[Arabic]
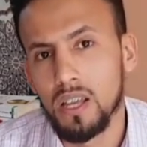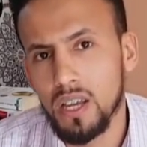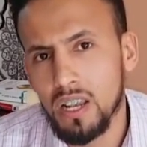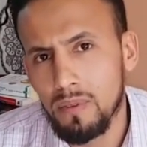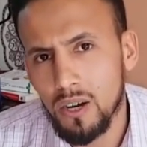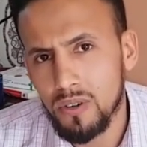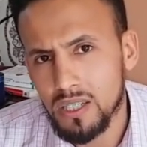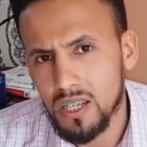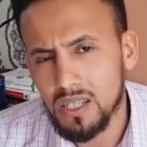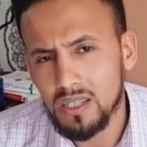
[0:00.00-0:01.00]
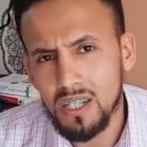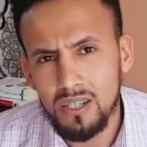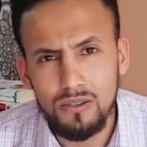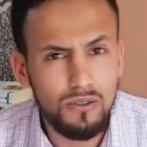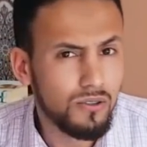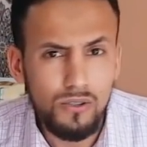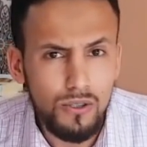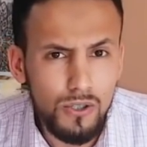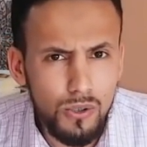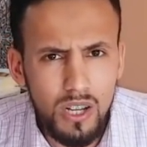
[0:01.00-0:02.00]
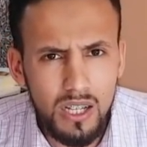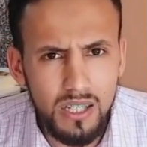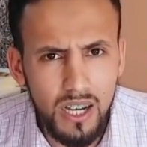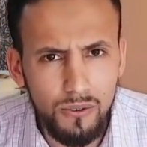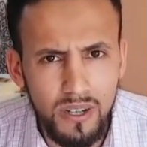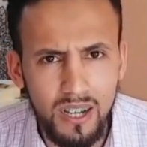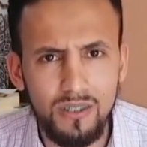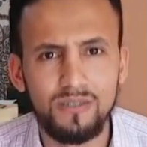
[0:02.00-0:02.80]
الا ما عاوناش راسنا شكون اللي غادي يعاوننا